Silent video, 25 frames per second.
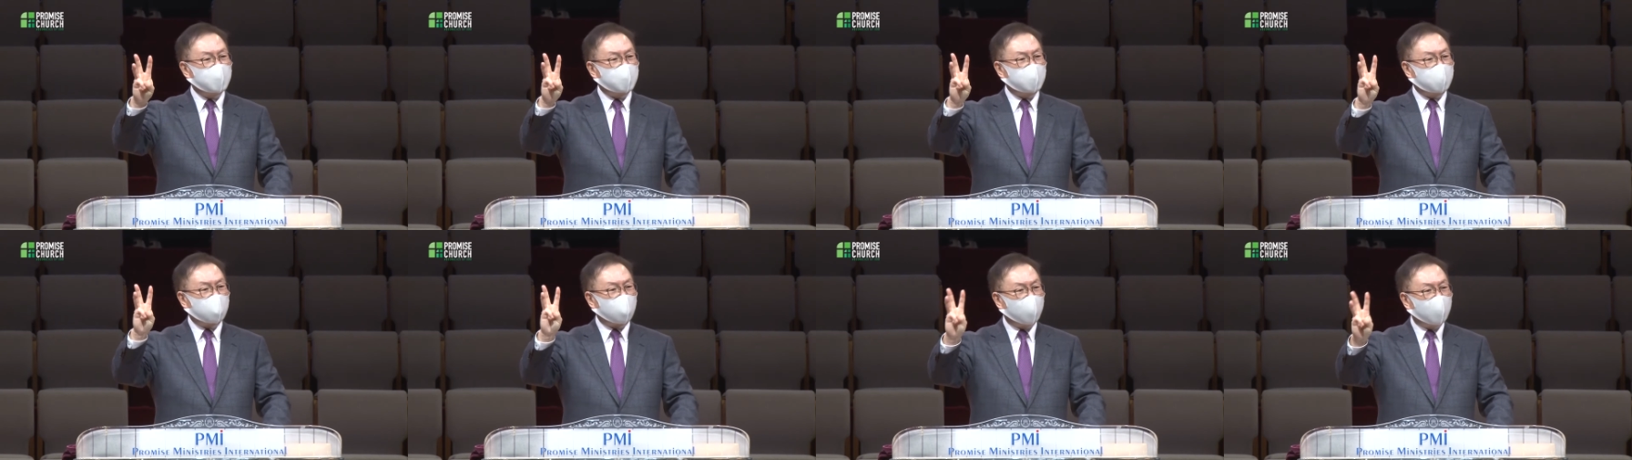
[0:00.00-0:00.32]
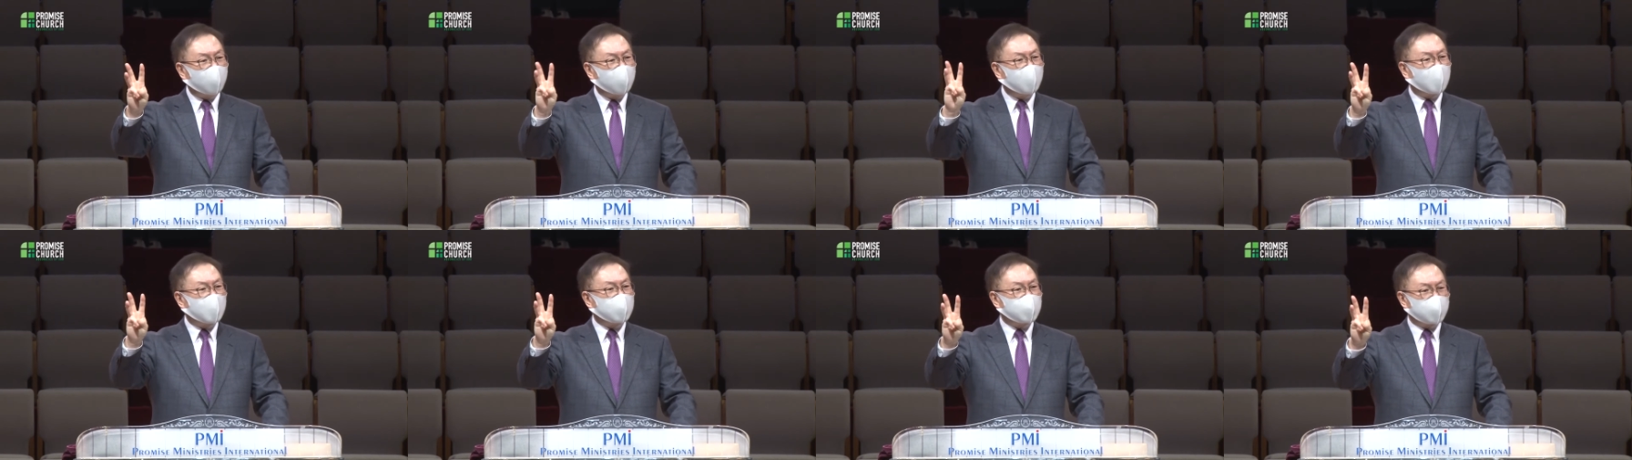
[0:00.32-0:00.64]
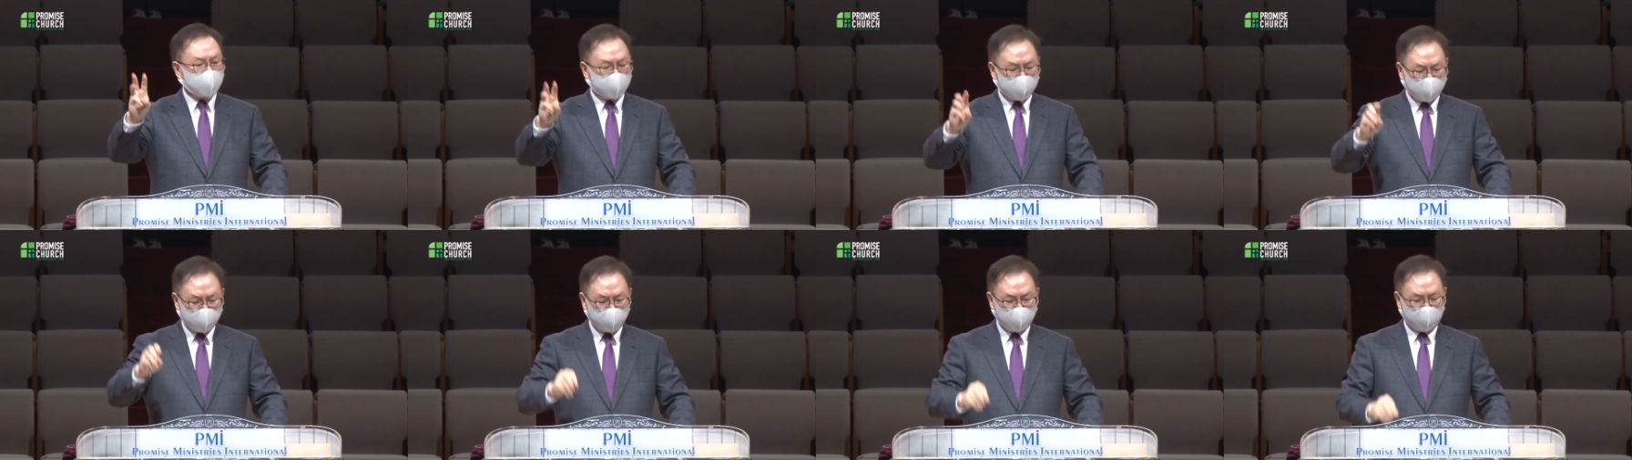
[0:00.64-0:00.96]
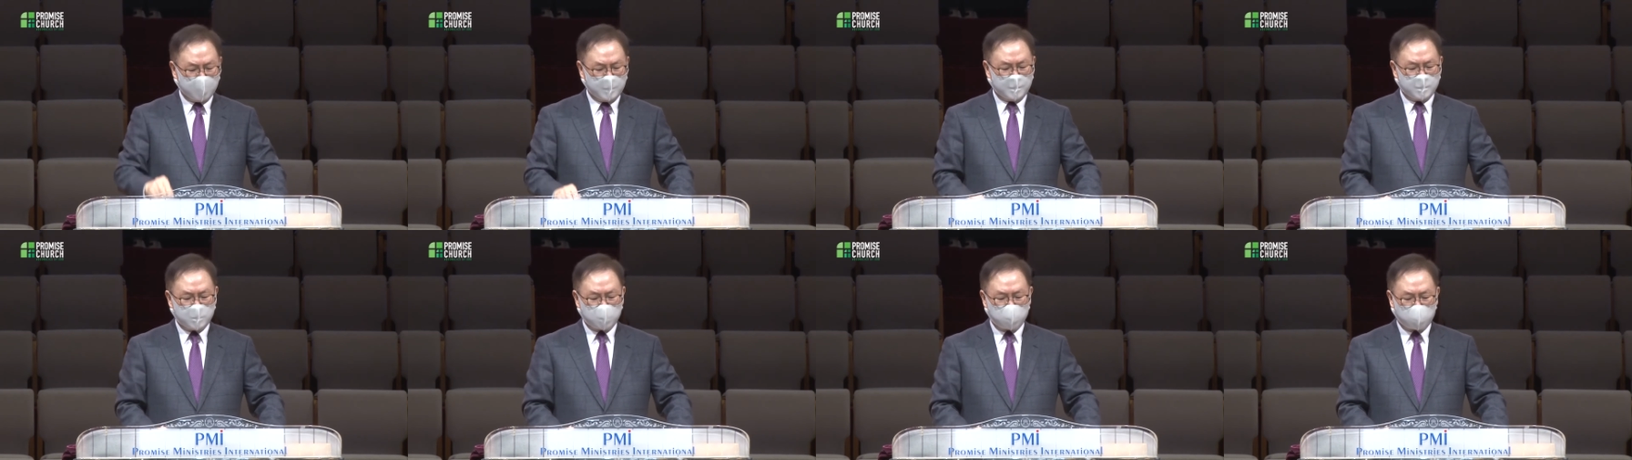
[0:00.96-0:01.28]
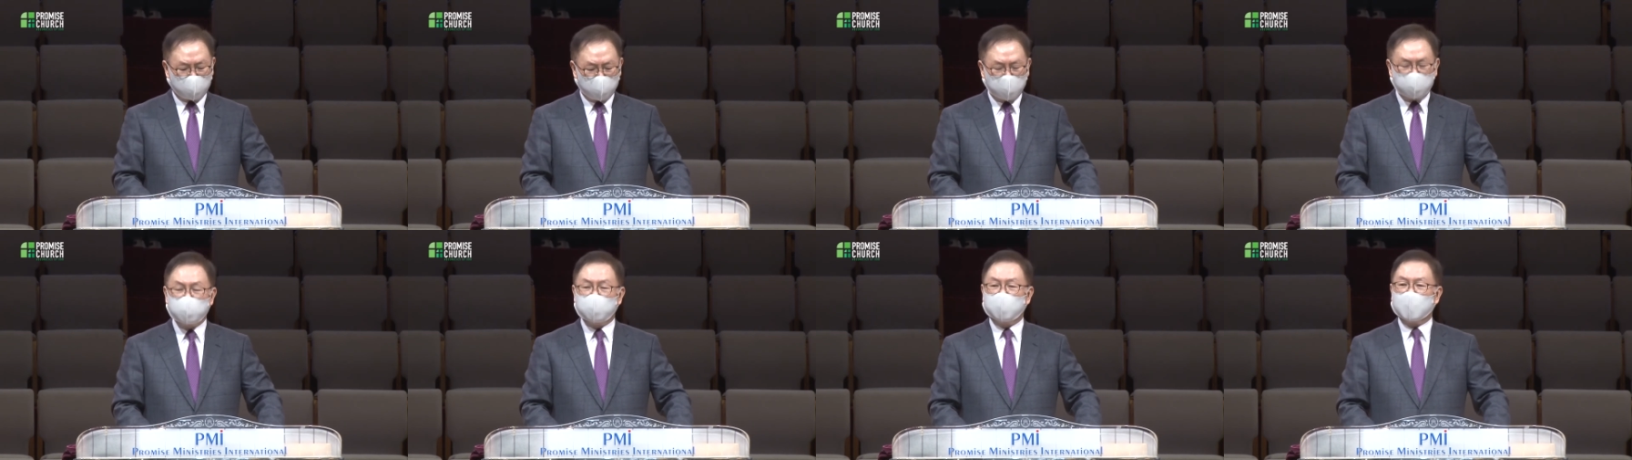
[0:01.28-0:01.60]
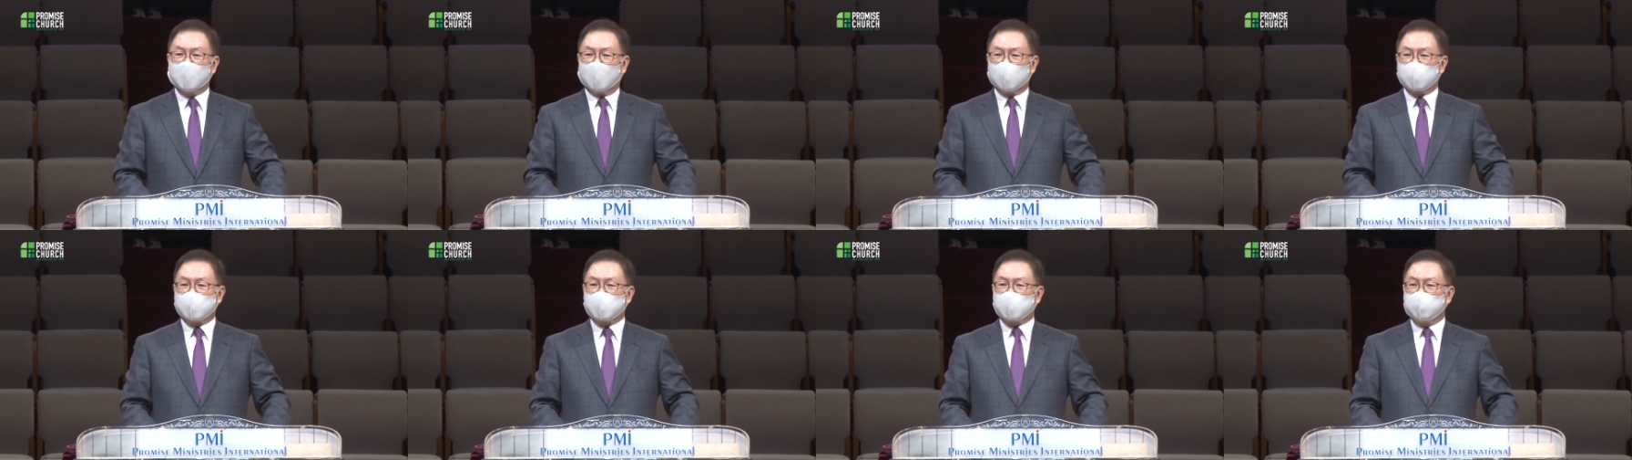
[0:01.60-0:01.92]
세 가지를
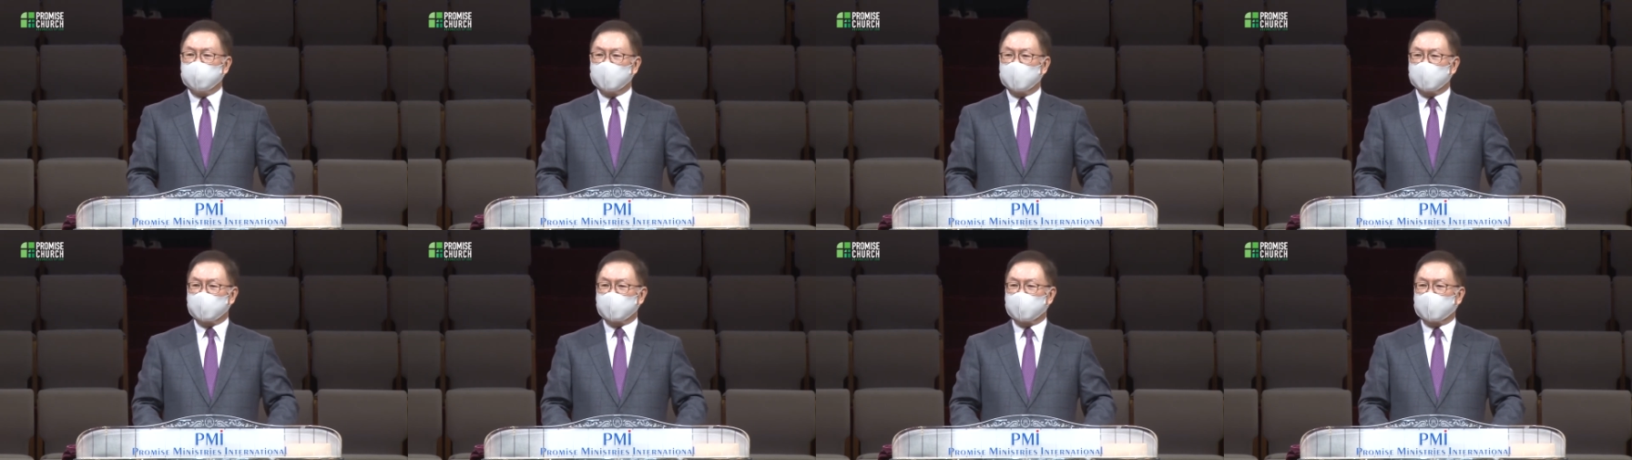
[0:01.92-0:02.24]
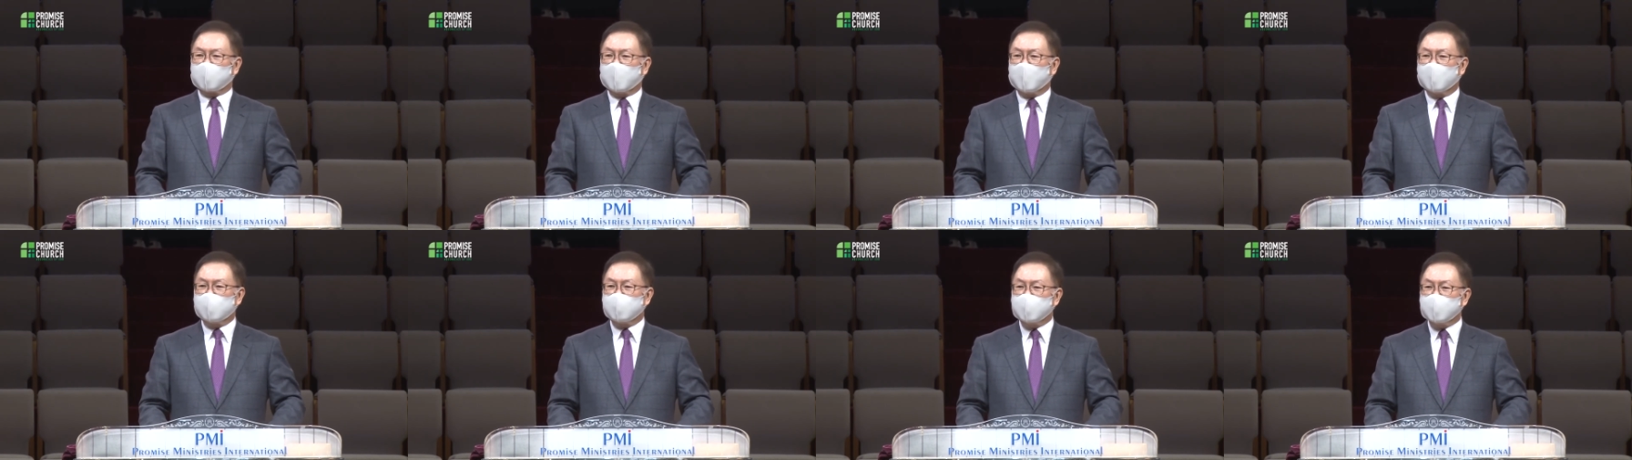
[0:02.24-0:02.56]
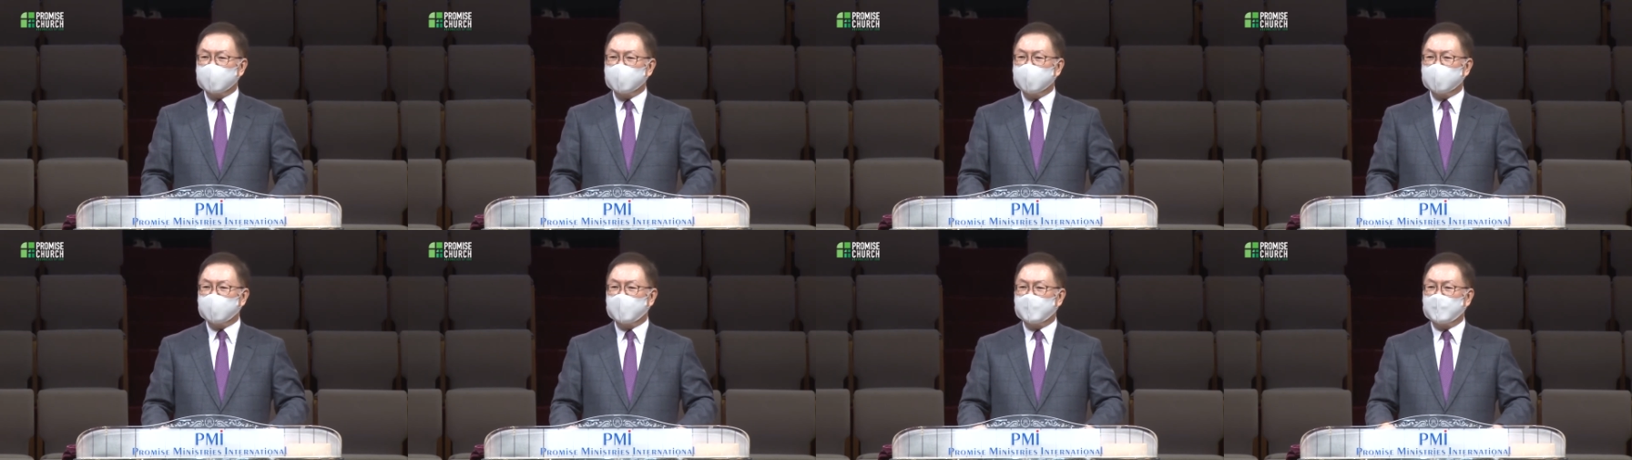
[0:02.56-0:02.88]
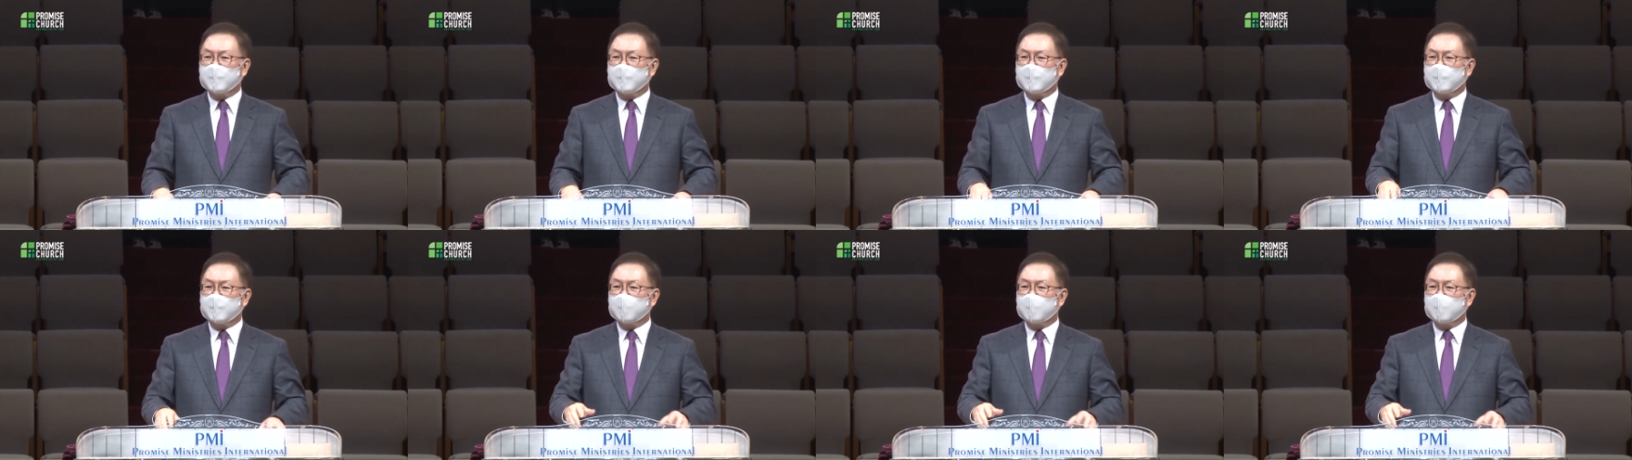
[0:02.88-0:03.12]
준비하시면서까지